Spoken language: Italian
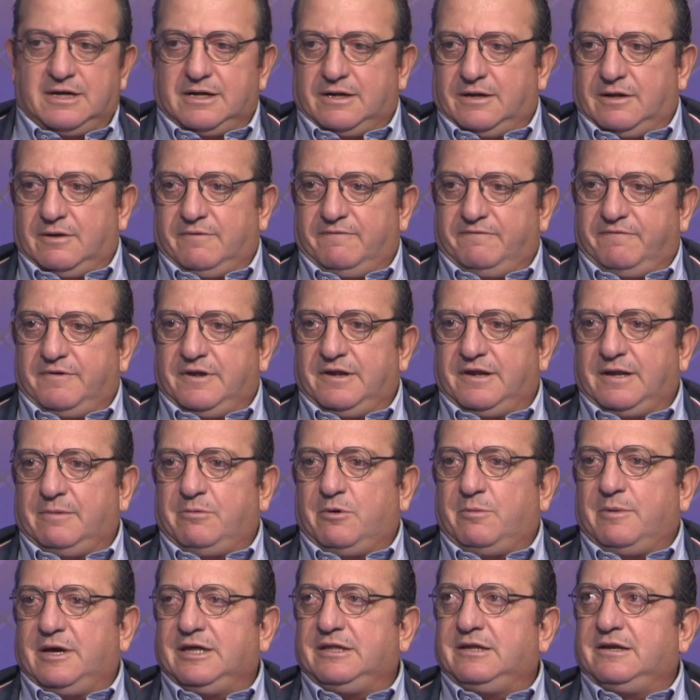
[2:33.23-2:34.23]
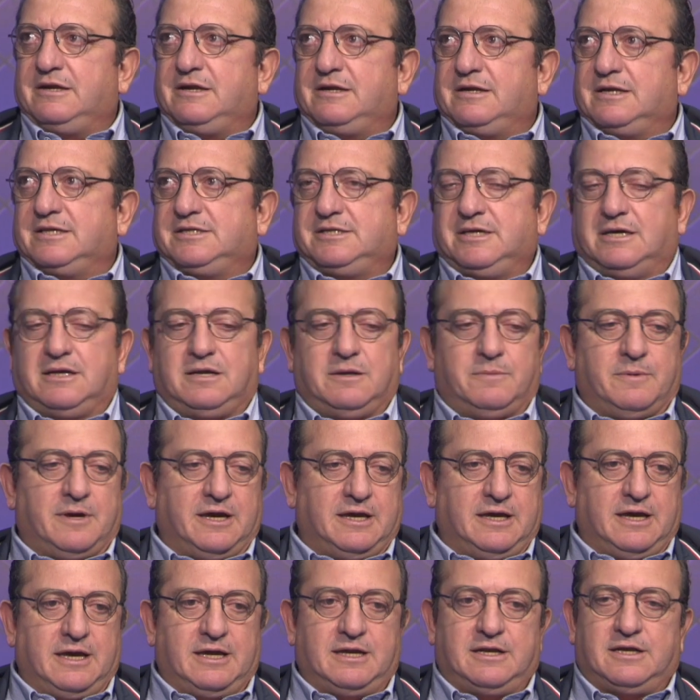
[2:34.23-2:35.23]
non, finiremo mai di ringraziare
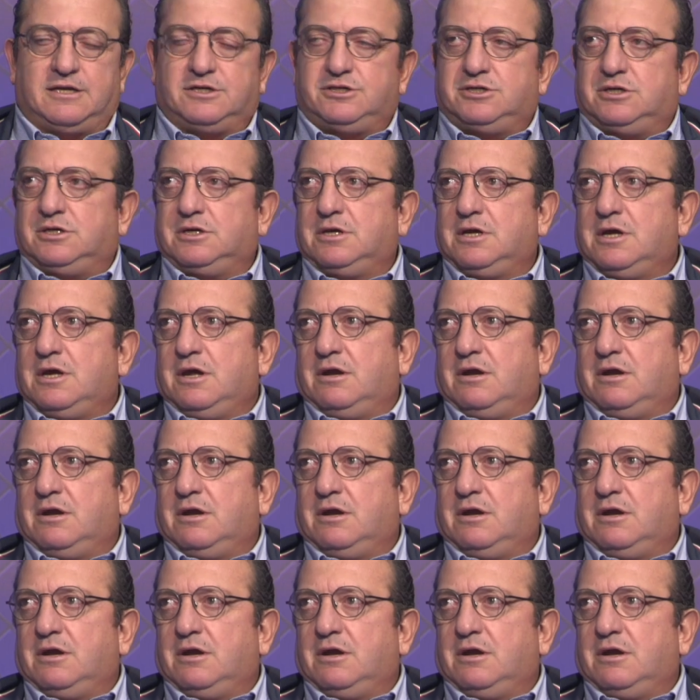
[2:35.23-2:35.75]
MyEnergy,